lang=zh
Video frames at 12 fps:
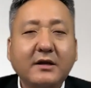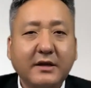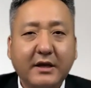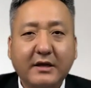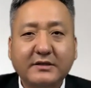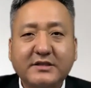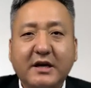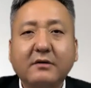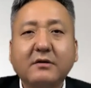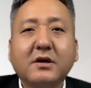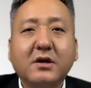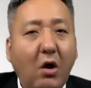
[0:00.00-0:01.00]
也将
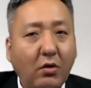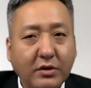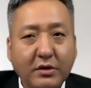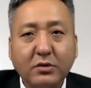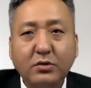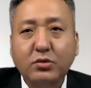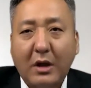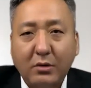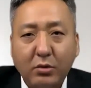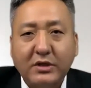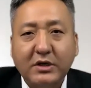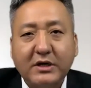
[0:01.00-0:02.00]
告一段
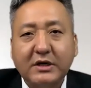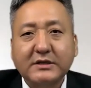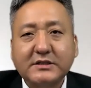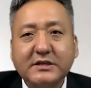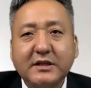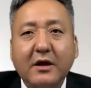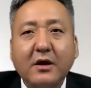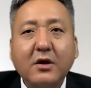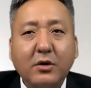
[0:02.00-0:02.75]
落的可能性呢，